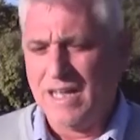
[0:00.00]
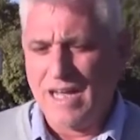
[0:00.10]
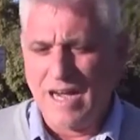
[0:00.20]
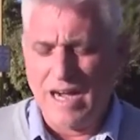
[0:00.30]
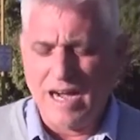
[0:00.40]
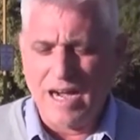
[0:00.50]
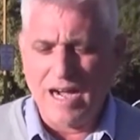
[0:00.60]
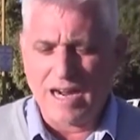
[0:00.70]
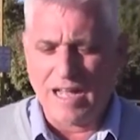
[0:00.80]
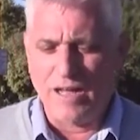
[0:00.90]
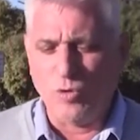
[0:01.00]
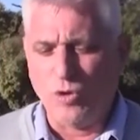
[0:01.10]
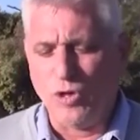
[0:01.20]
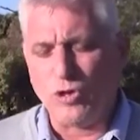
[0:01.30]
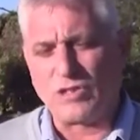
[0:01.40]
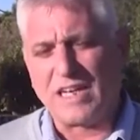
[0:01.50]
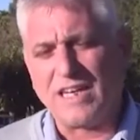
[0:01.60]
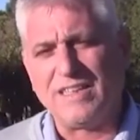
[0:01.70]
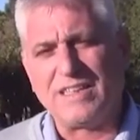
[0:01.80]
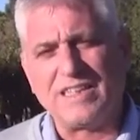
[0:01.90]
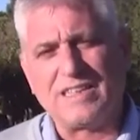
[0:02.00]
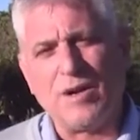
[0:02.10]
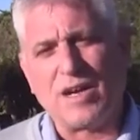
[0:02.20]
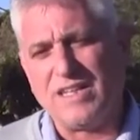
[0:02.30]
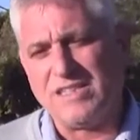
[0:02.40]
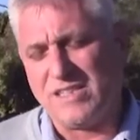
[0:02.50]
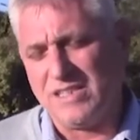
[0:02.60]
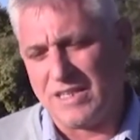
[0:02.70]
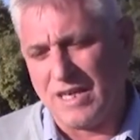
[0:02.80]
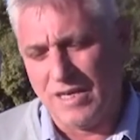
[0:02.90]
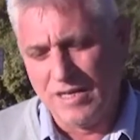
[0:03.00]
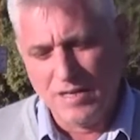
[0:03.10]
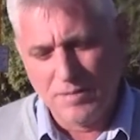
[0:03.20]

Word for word: a, cada uno de los agentes que trabajan en Sintra